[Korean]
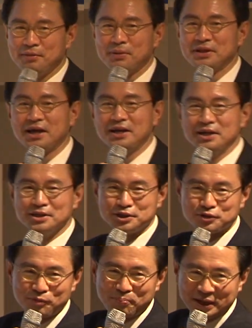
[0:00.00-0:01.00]

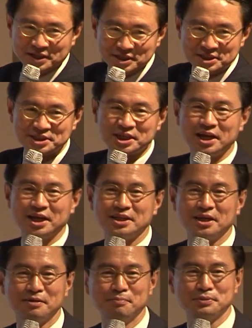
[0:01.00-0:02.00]
매달려서도 반드시 타야
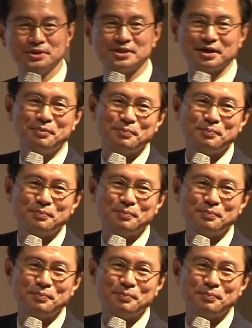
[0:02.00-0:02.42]
되는 버스가